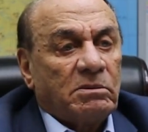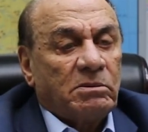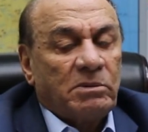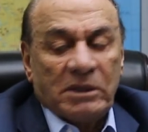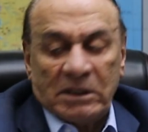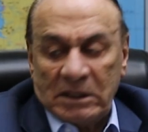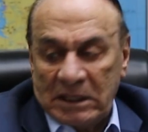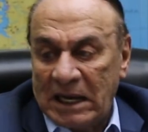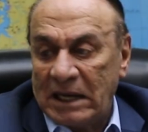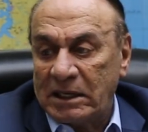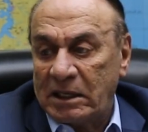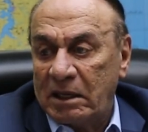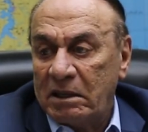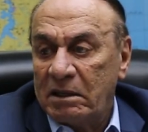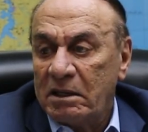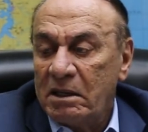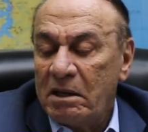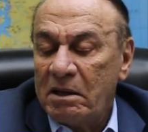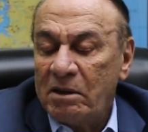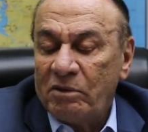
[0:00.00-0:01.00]
يعني
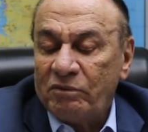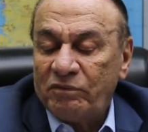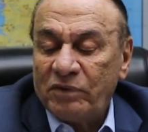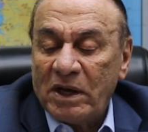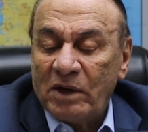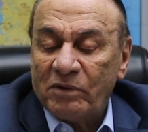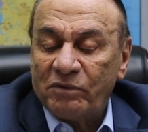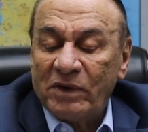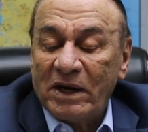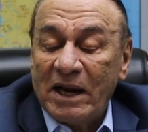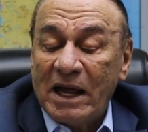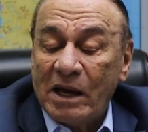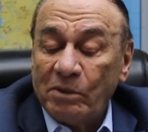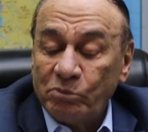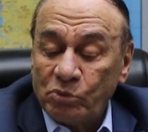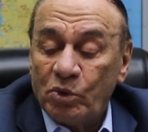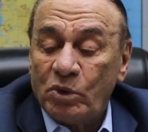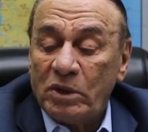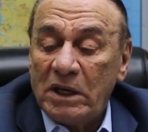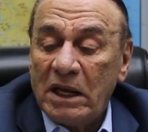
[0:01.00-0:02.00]

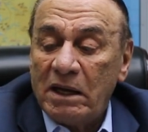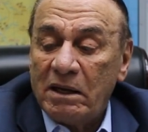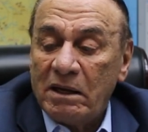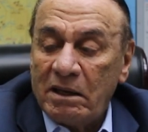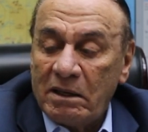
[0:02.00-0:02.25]
فالحمد لله